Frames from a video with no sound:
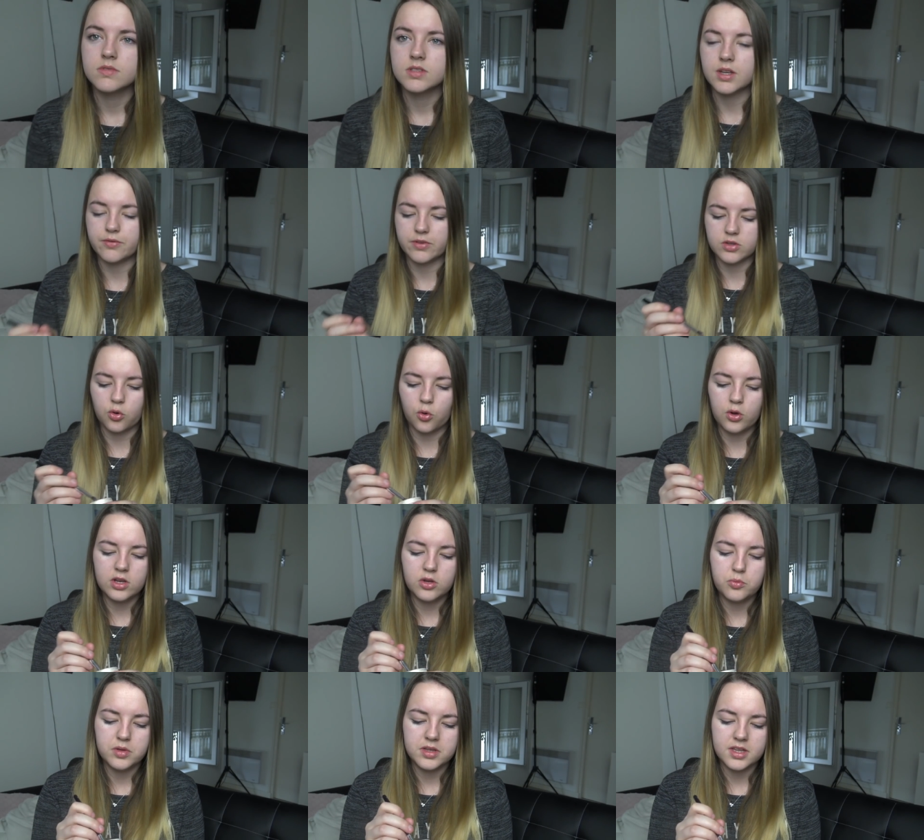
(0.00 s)
Ça fait trop
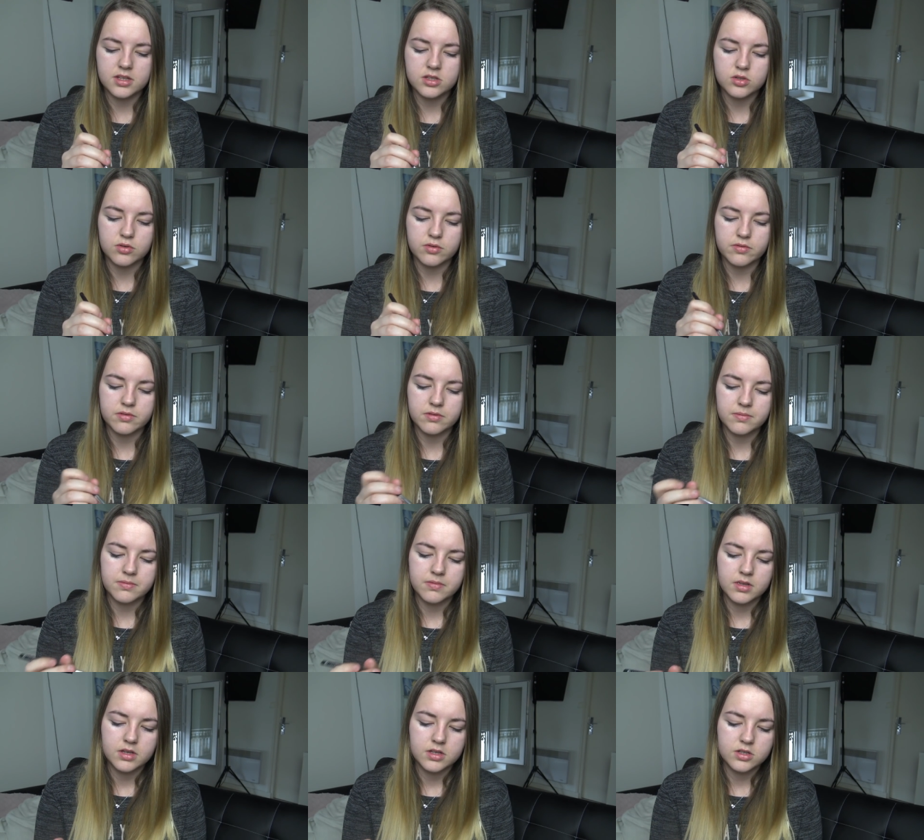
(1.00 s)
illuminé, je trouve.
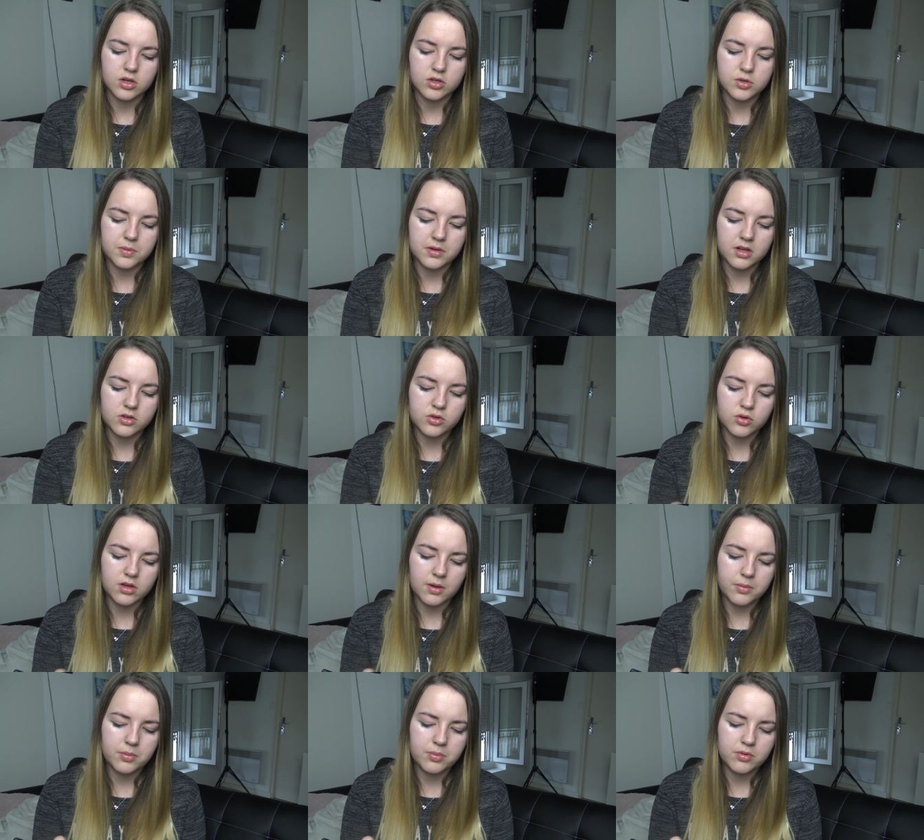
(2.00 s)
J'aurais dû prendre un truc
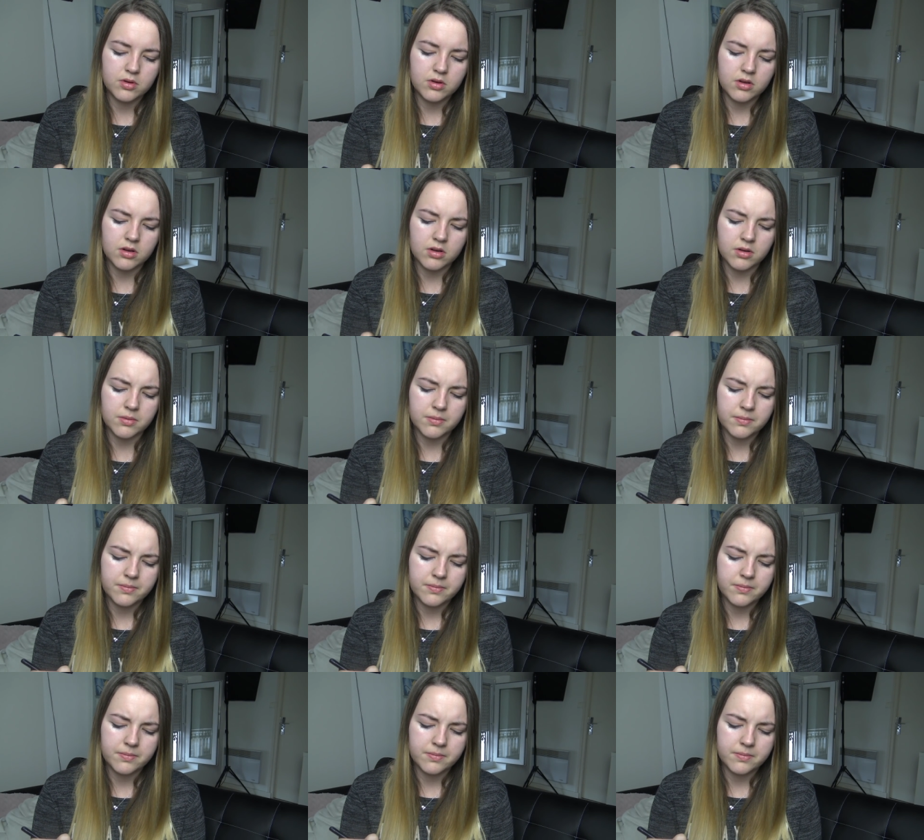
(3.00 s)
un peu plus euh,